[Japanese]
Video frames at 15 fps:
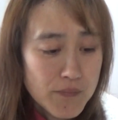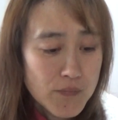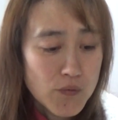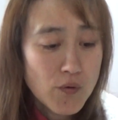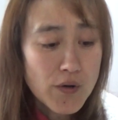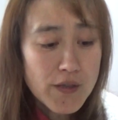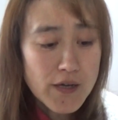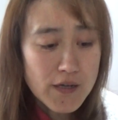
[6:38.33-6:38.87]

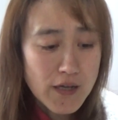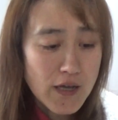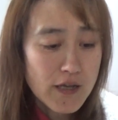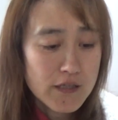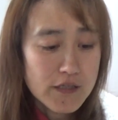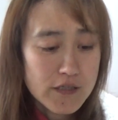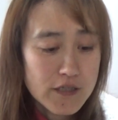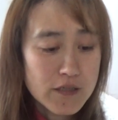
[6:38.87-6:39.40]
どれだ
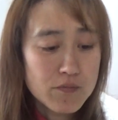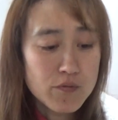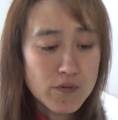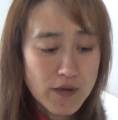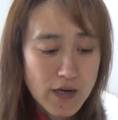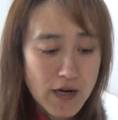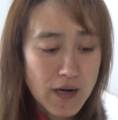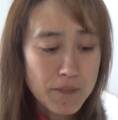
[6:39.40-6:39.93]
け自
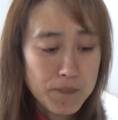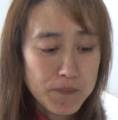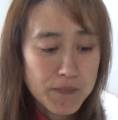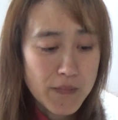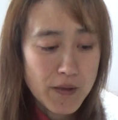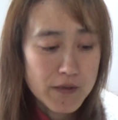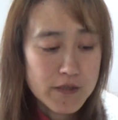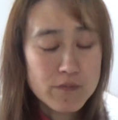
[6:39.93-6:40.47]
分が、
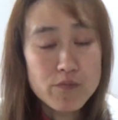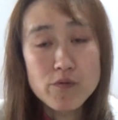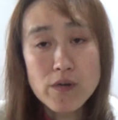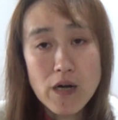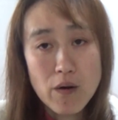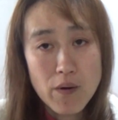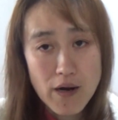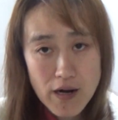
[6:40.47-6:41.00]
ね、自分
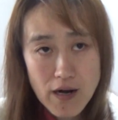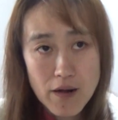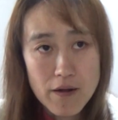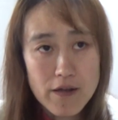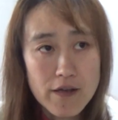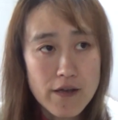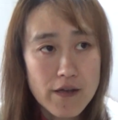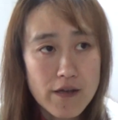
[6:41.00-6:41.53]
側が、
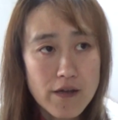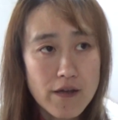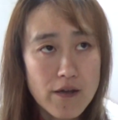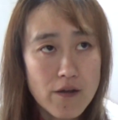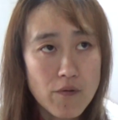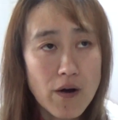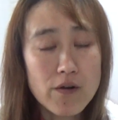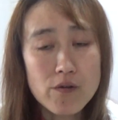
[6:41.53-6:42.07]

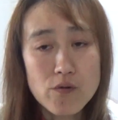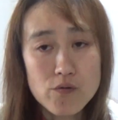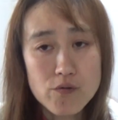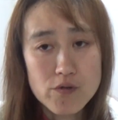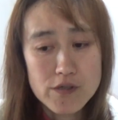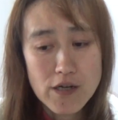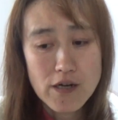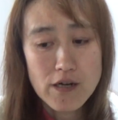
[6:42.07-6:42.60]
えー、悪いこ
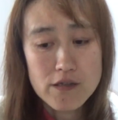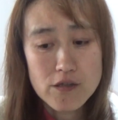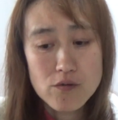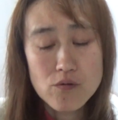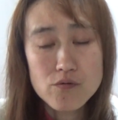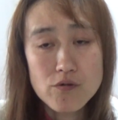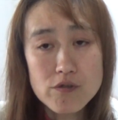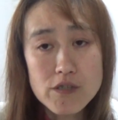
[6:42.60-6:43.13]
とをしたかってい
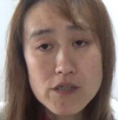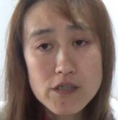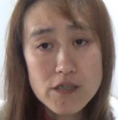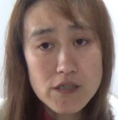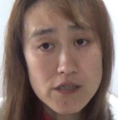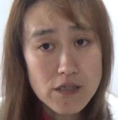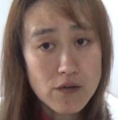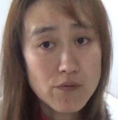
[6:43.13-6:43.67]
うことを認
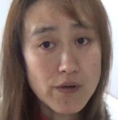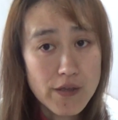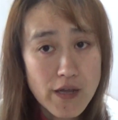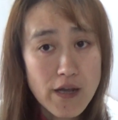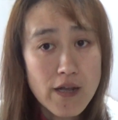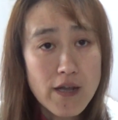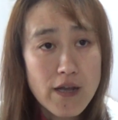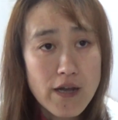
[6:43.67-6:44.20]
識した上
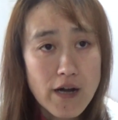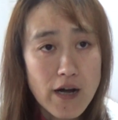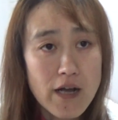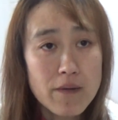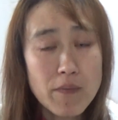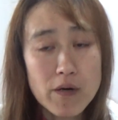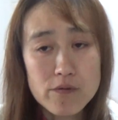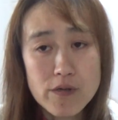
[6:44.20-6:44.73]
で
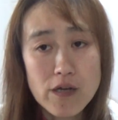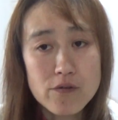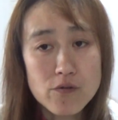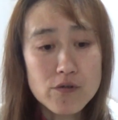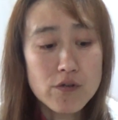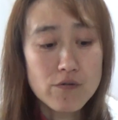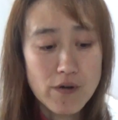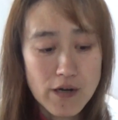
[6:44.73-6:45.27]
謝る態
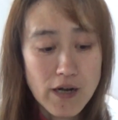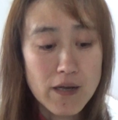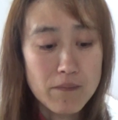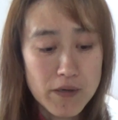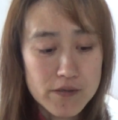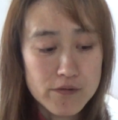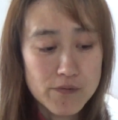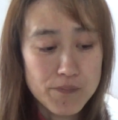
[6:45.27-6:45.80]
度っていうのは変え
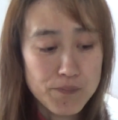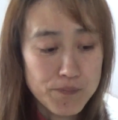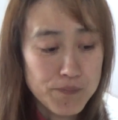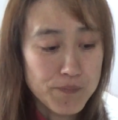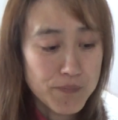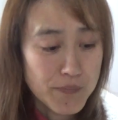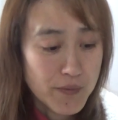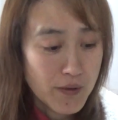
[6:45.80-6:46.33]
ます。う
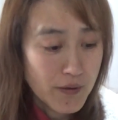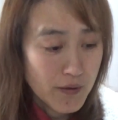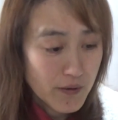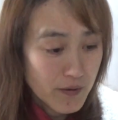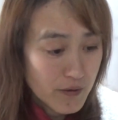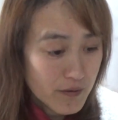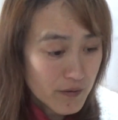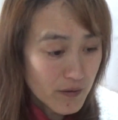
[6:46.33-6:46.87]
ん、
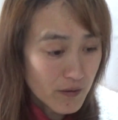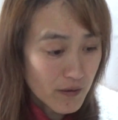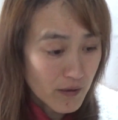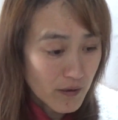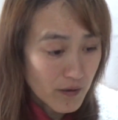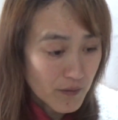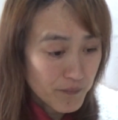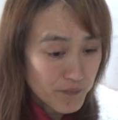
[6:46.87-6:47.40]
だか
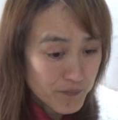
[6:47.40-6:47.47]
ら